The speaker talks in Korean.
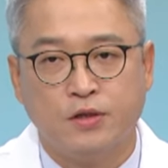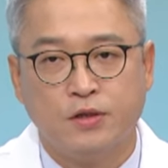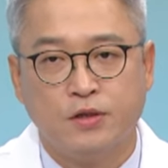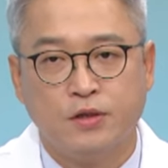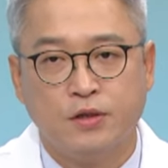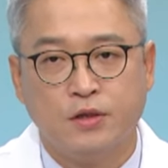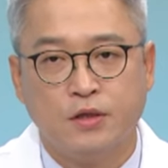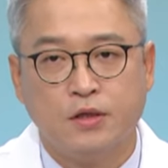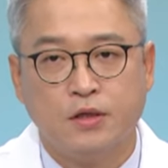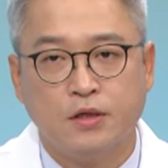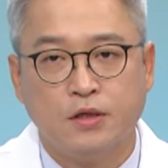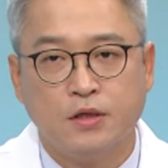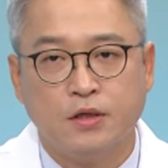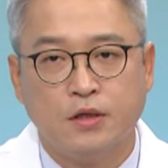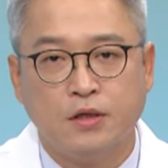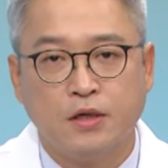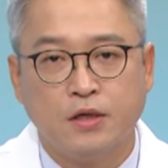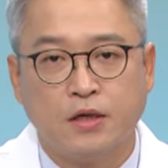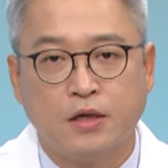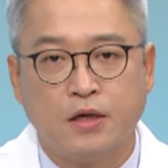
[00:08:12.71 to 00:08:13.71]
음.
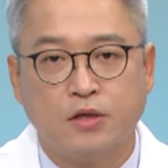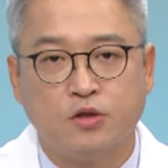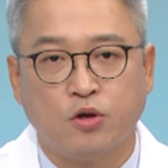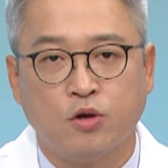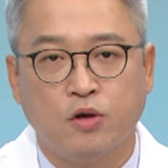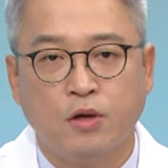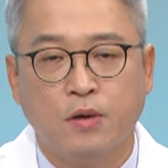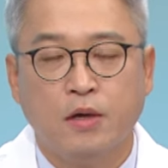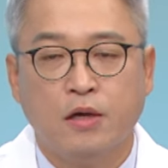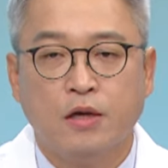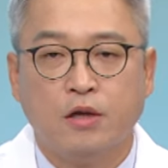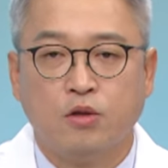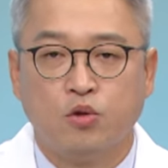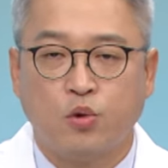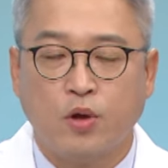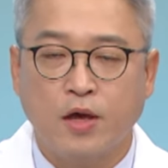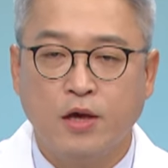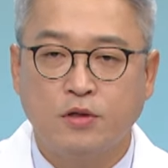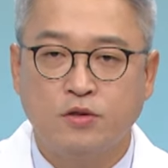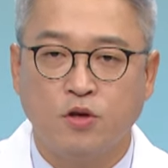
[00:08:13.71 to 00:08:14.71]
예. 그래서
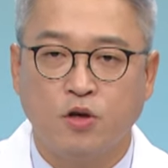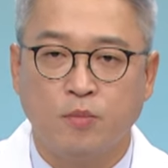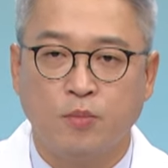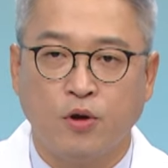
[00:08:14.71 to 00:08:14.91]
퇴행성